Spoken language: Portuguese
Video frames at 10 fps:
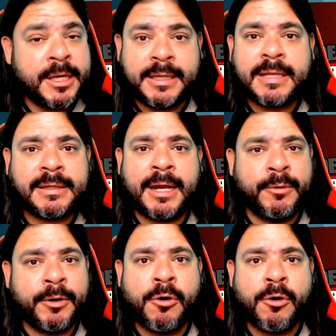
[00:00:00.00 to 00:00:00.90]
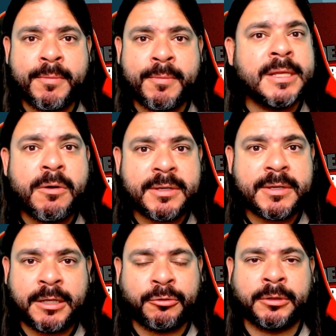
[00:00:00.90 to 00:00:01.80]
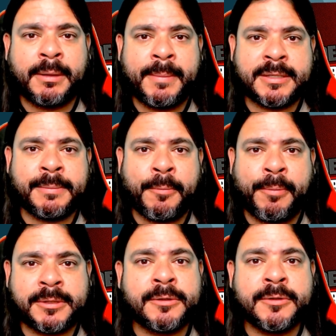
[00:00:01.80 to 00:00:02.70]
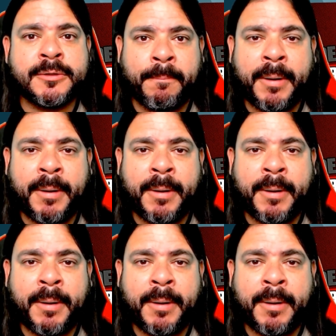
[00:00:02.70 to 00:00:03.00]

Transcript: E detalhe, o Igor Gomes não aceitou também essa proposta do São